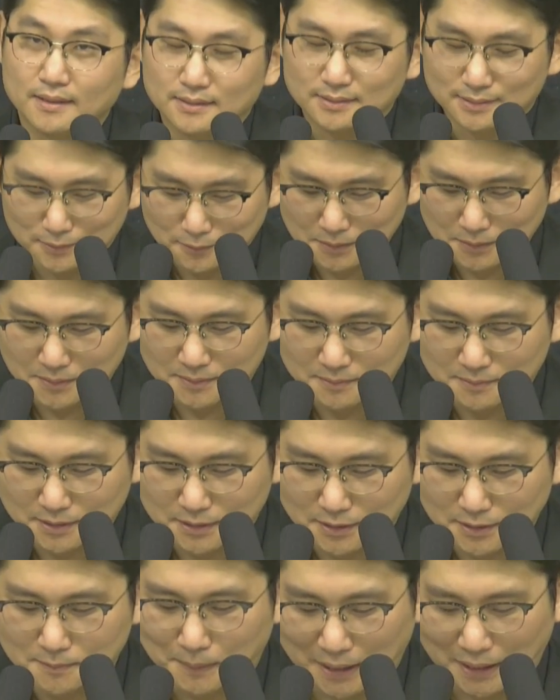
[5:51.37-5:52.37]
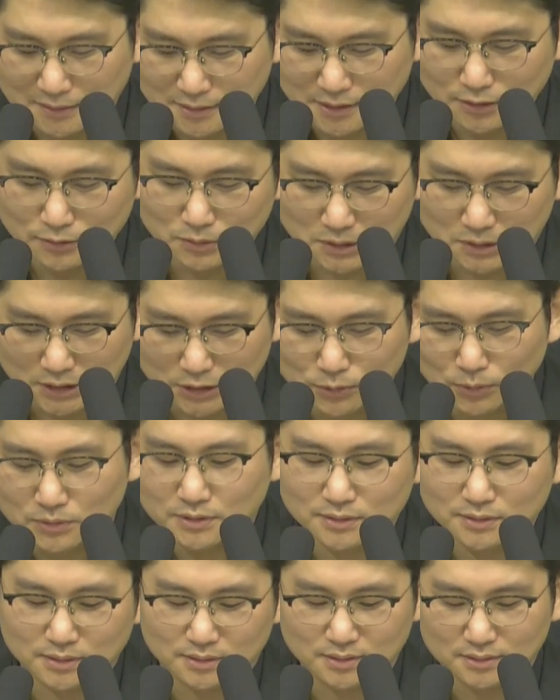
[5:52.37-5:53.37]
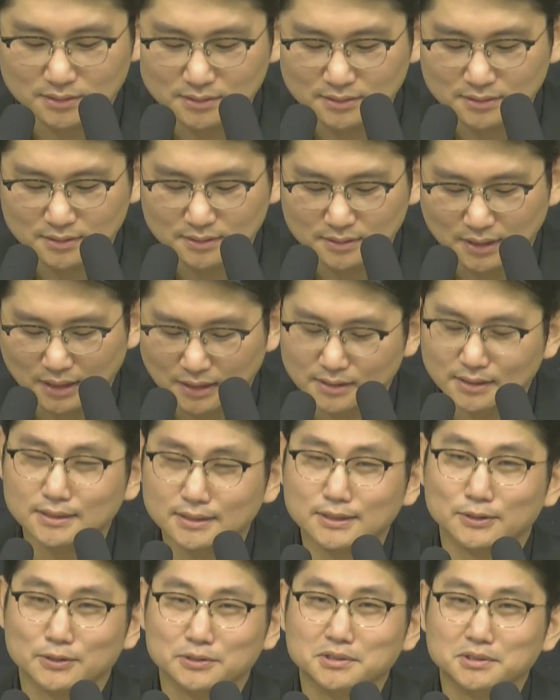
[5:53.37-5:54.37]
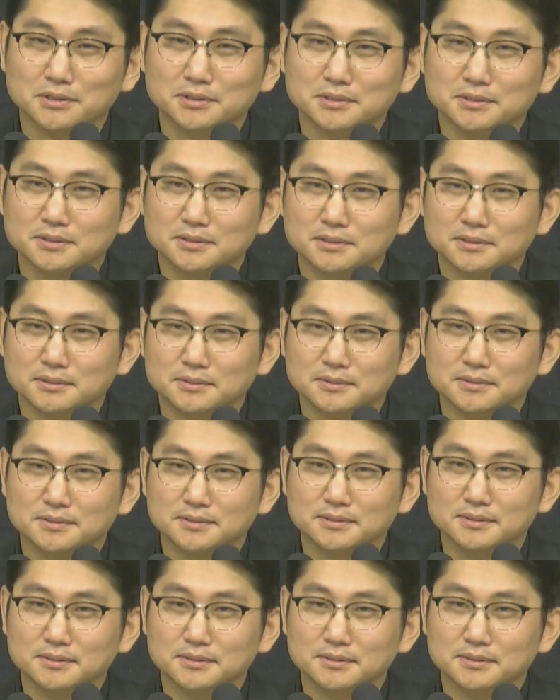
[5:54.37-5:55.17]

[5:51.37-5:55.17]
그러면 그 반대로 디도는 약간의 어떤